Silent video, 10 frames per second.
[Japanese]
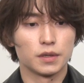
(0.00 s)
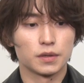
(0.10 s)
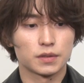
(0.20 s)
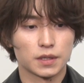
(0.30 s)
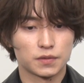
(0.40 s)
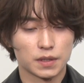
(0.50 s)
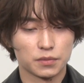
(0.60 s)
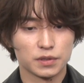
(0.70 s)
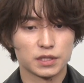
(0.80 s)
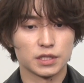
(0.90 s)
スタッフさん
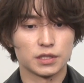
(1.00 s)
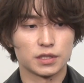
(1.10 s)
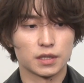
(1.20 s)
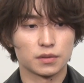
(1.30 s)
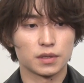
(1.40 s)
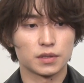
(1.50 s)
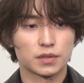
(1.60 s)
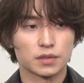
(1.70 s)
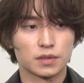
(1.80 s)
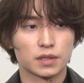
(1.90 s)
も一丸となって
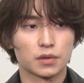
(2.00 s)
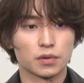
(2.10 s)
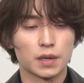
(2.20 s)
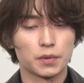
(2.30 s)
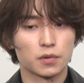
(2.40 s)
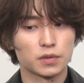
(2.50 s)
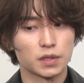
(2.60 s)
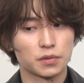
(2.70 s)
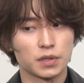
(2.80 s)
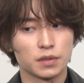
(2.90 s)
作れたのがやっぱこの
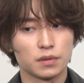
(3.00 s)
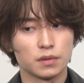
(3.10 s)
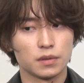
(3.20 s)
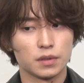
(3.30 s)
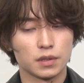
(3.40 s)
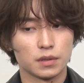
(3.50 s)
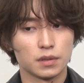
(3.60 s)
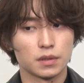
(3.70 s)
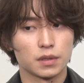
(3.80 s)
作品に